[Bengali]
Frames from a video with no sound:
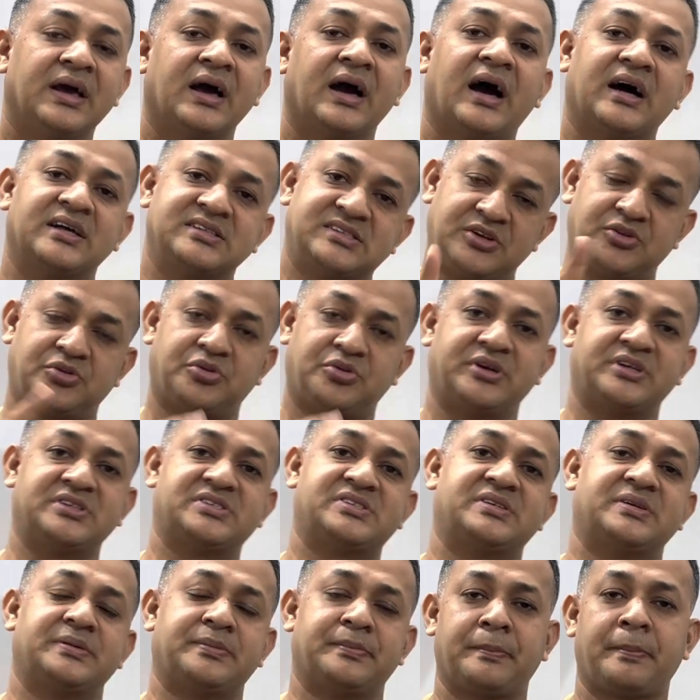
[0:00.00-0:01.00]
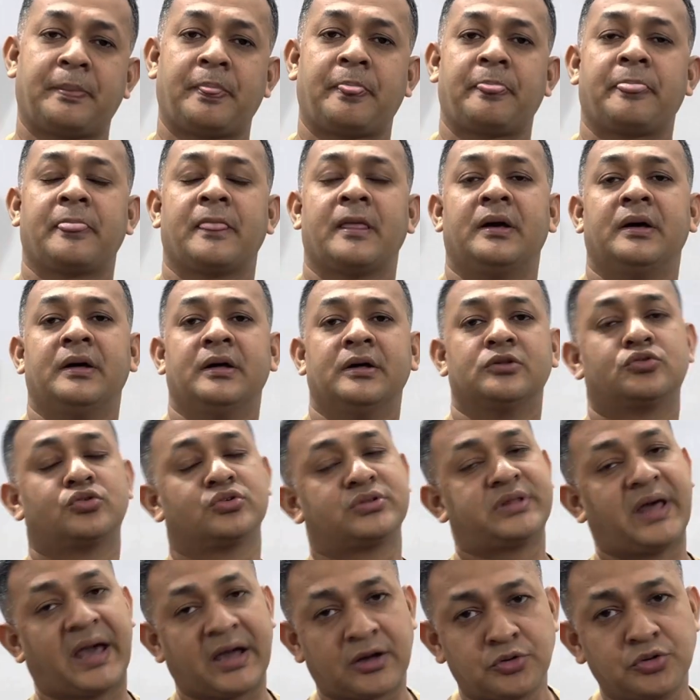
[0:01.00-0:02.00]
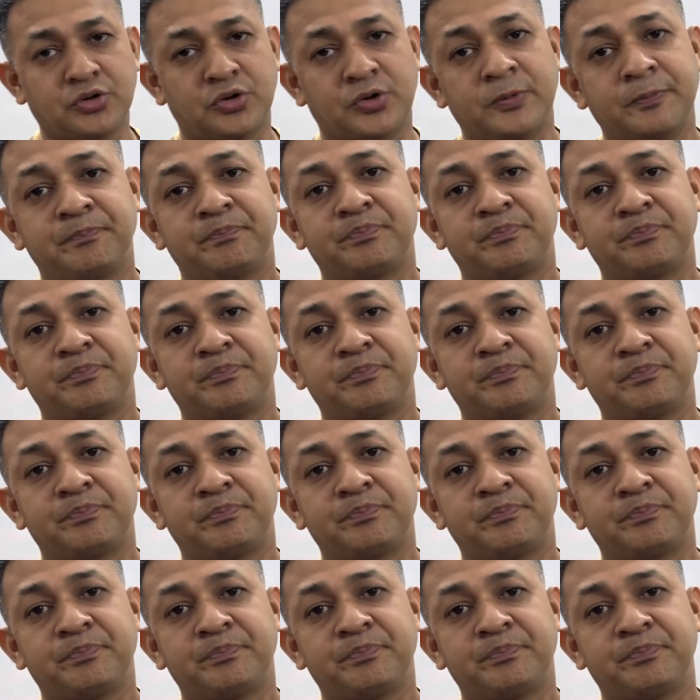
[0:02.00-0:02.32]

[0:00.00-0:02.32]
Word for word: হাজির হয়েছি তো দেখো